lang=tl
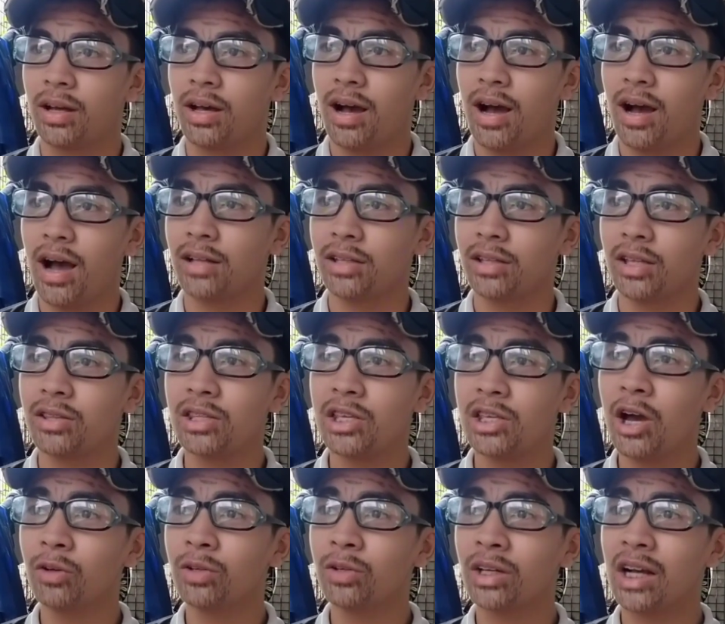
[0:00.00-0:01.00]
at hindi
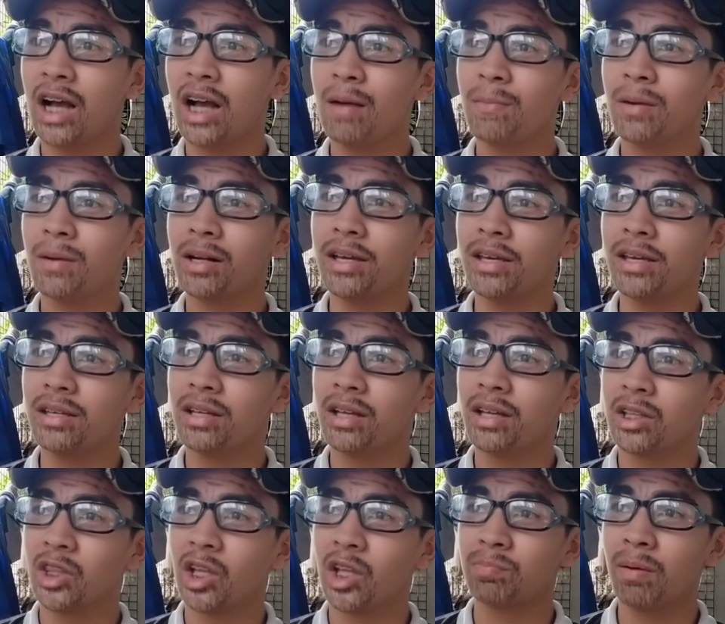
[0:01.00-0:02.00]
ako nagkamali
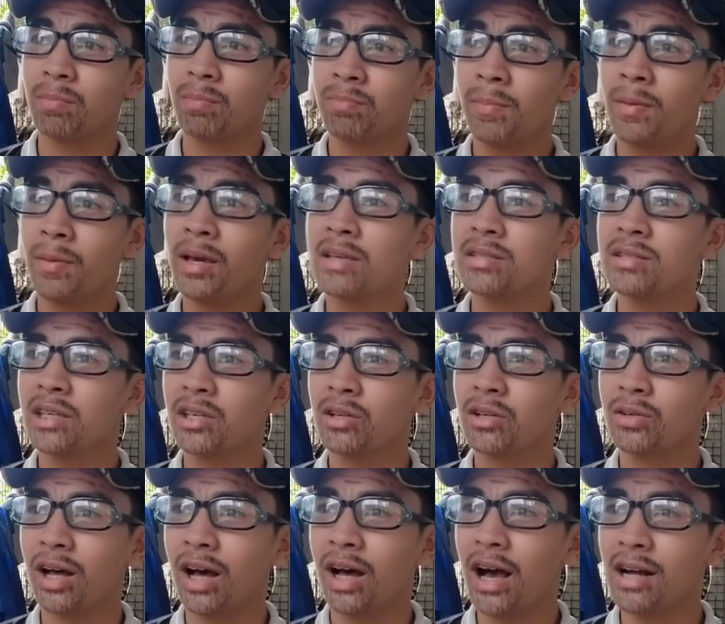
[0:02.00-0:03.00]
ng pagbibigay sa iyo
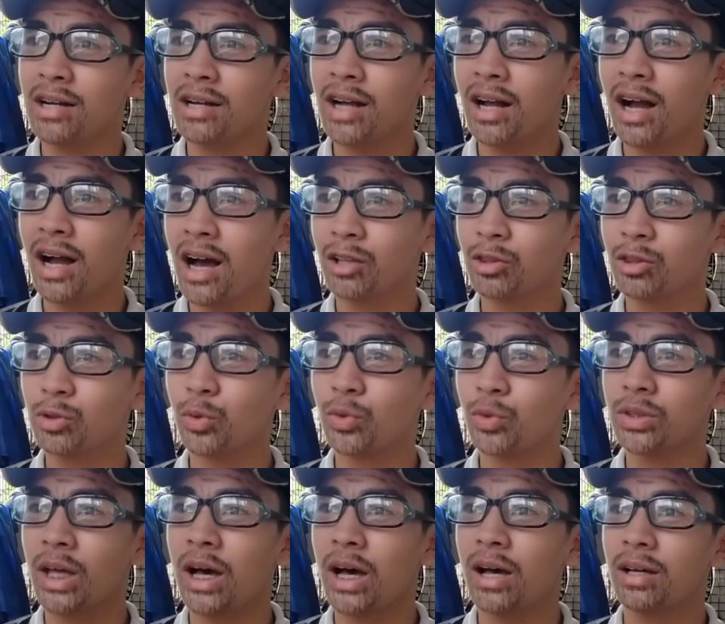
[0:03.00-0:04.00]
ng ang
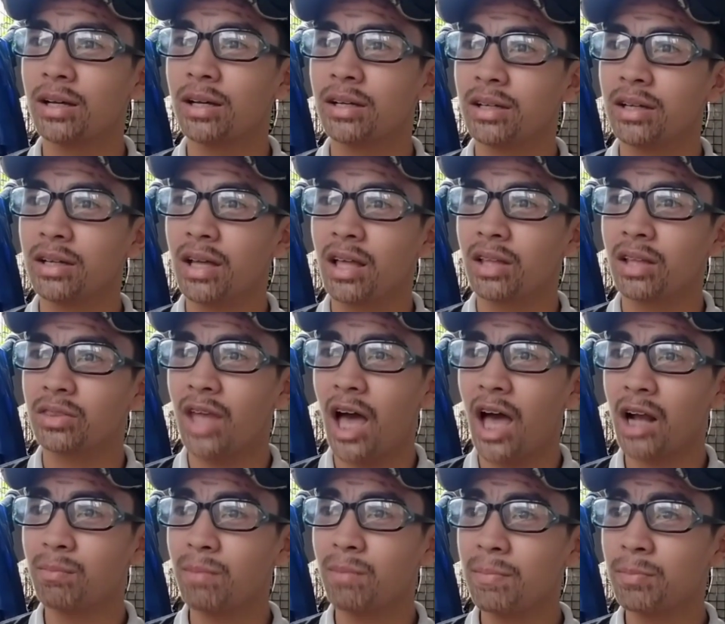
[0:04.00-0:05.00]
tuta
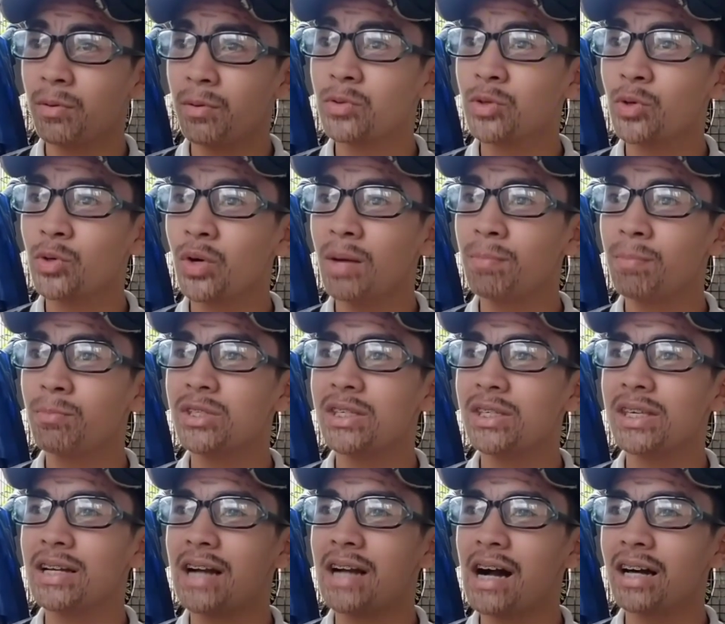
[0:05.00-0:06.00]
dahil may puso ang
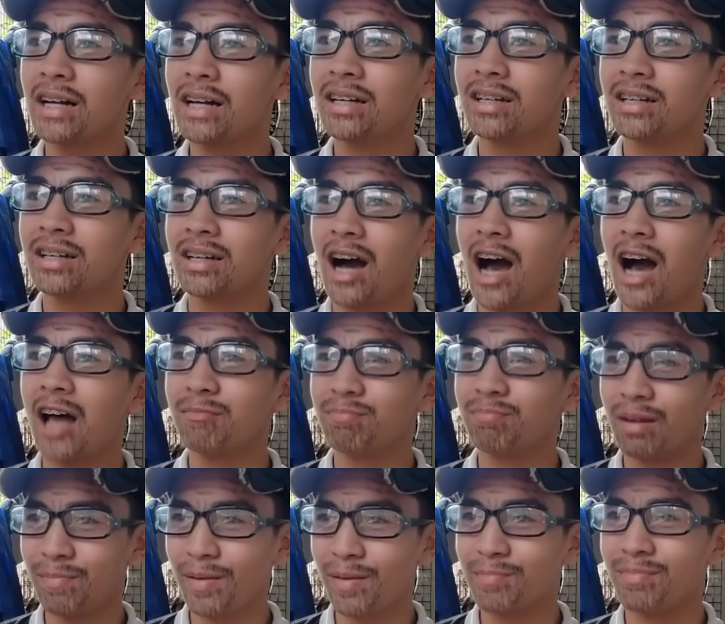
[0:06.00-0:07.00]
busiga at
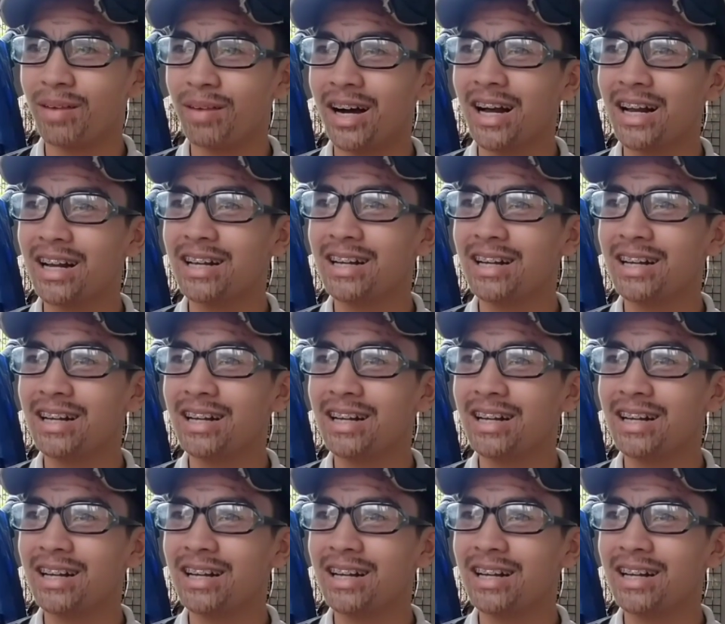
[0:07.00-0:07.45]
mapagmahal.